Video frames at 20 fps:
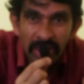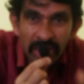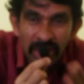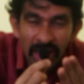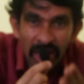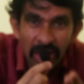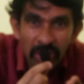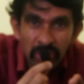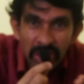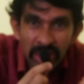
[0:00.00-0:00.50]

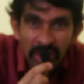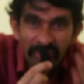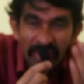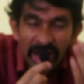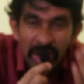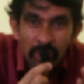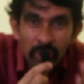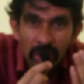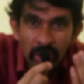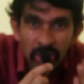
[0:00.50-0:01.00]
இதனால் வந்து
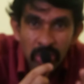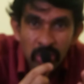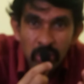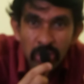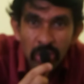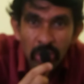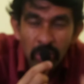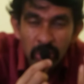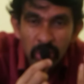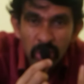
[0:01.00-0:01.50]
வெளி உலகத்துக்கு
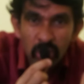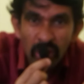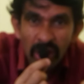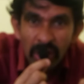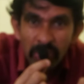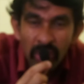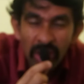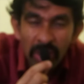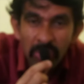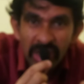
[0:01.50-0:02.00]
வந்து அவங்க வந்து
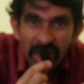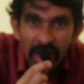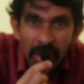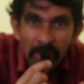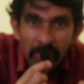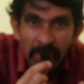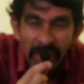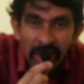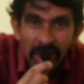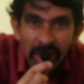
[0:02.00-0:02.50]
தொடர்பு கொள்ள
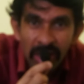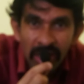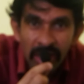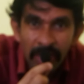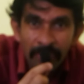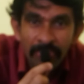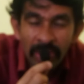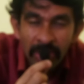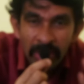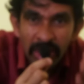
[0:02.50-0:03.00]
முடியாமல் போயிட்டுருக்கு
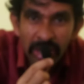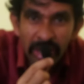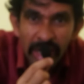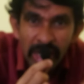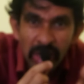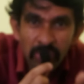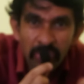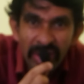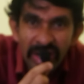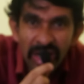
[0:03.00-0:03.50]
இப்போ
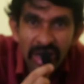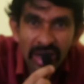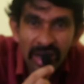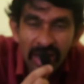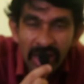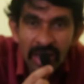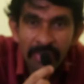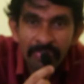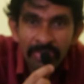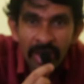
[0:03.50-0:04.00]
ட்ரெயினும்
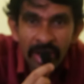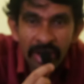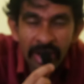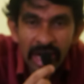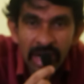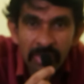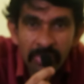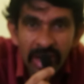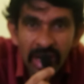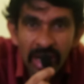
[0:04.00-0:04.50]
போயிட்டுருக்கு
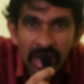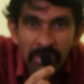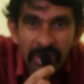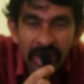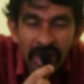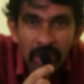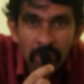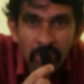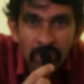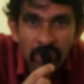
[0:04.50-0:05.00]
ட்ரெயினும் போயிட்டு
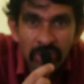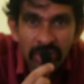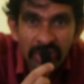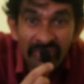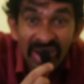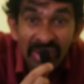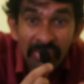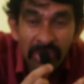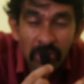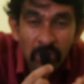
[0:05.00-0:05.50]
இருக்கும்போது என்ன ஆகுதுன்னா வந்து
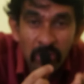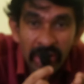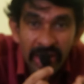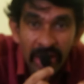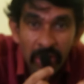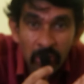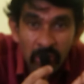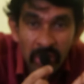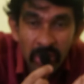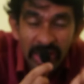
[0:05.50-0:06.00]
விளிம்பினுடைய
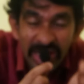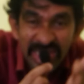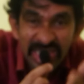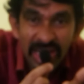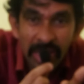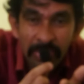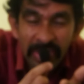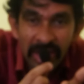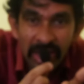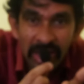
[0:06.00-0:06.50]
ஒரு
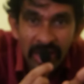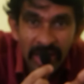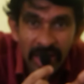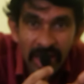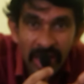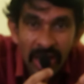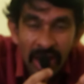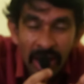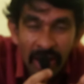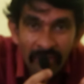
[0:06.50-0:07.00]
எஜ்ஜில் போயிட்டுருக்கு
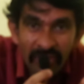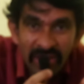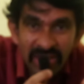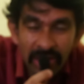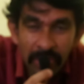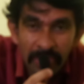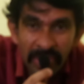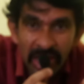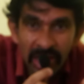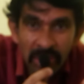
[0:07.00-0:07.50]

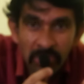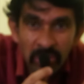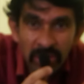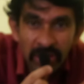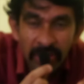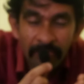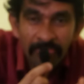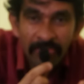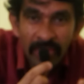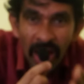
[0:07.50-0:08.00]
எஜ்ஜில் போயிட்டு
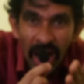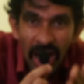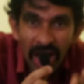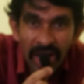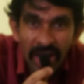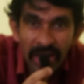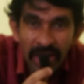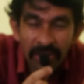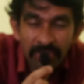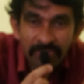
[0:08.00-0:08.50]
இருக்கும்போது
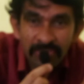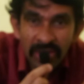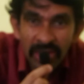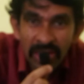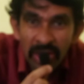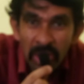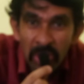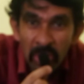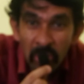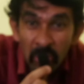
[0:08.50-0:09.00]
அங்கே
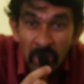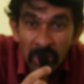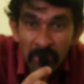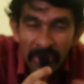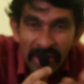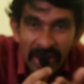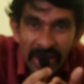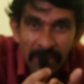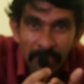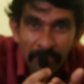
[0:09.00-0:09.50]
ஒரு
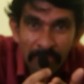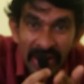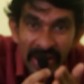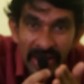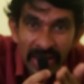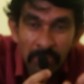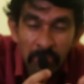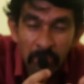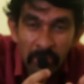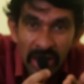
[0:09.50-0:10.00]
பெய்
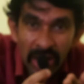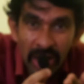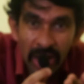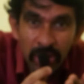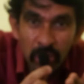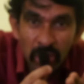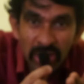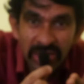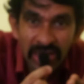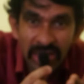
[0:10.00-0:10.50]
பெரிய புயல்
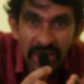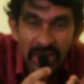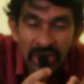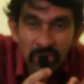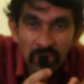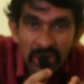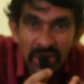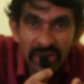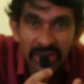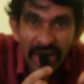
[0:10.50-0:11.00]
கத்தோடு சேர்ந்து
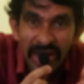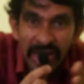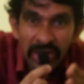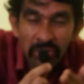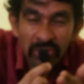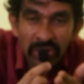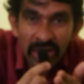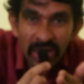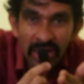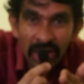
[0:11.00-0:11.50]
வந்து தண்ணி
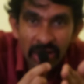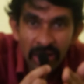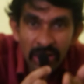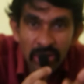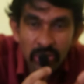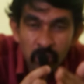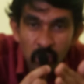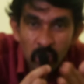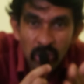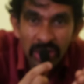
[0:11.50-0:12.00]
வந்து என்ன
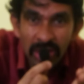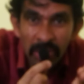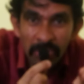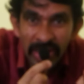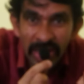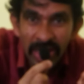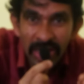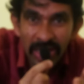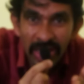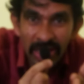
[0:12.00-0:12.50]
ஆகுதுன்னா சூழ்ந்து
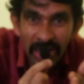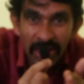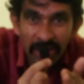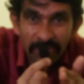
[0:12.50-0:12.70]
அப்படியே அந்த